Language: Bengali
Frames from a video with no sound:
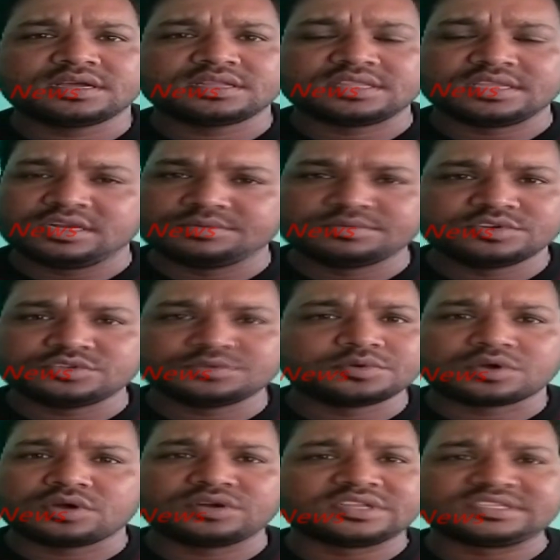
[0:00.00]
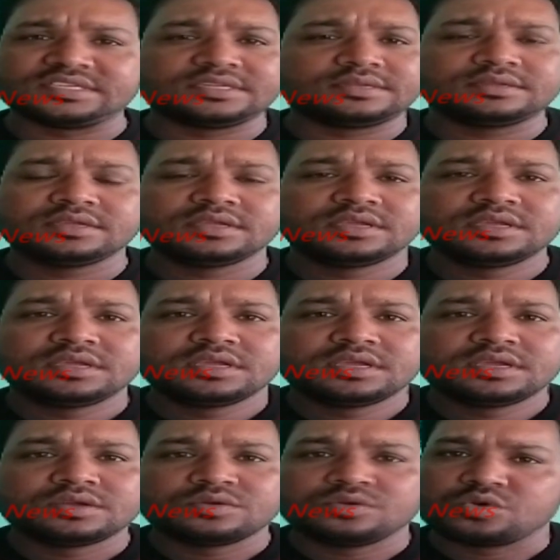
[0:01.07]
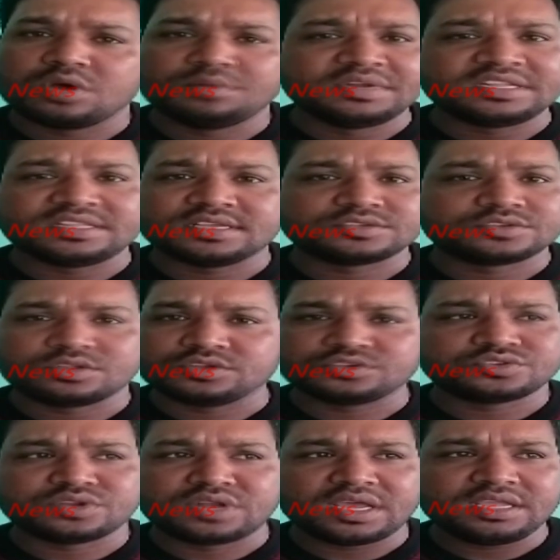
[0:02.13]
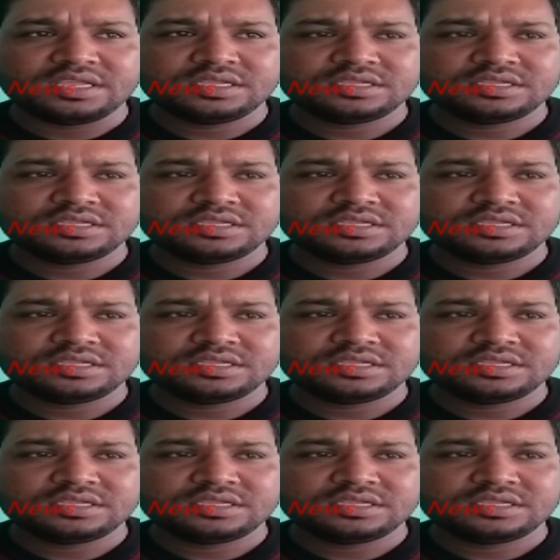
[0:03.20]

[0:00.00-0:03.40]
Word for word: তৃণমূল যুব কংগ্রেসের কোনো কমিটিতে সদস্য নয়